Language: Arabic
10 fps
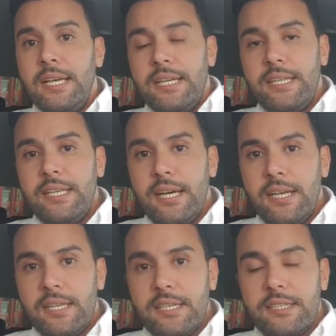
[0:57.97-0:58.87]

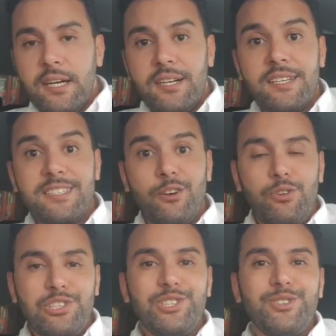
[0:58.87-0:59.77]
للإدارة
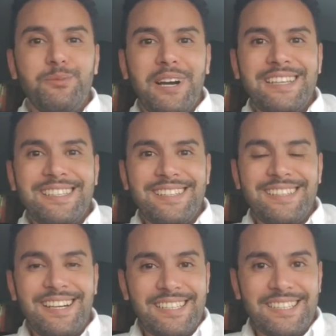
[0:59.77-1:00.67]
سأعطيكم أيضا
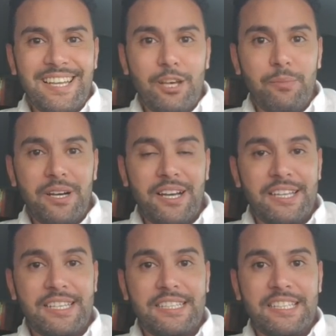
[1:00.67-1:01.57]
الطلبة
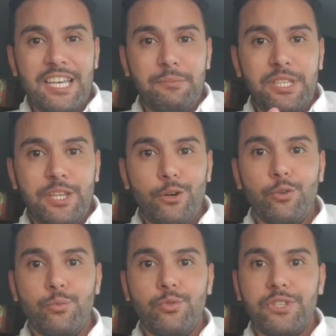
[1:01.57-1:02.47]
الكتاب الكتابي
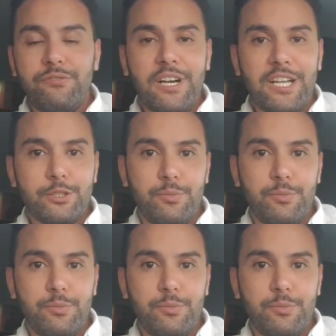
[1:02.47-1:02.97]
تقومون فقط